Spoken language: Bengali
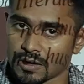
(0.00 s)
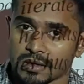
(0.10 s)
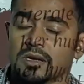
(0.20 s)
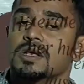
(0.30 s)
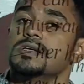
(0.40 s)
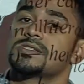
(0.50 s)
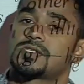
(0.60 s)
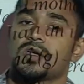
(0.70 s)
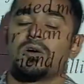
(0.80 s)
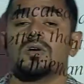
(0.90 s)
অন
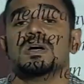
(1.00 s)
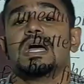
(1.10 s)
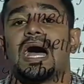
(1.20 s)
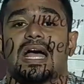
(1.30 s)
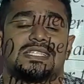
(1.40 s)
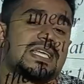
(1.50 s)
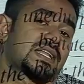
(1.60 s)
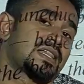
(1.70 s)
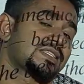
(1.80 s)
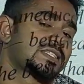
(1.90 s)
সো আজকের
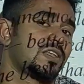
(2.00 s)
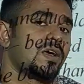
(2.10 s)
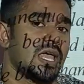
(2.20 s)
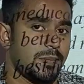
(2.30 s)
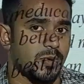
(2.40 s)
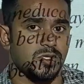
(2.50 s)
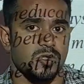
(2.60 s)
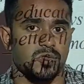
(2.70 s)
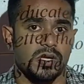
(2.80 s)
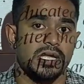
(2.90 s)
ক্লাস ছিল এই
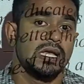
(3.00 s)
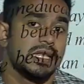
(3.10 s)
পর্যন্তই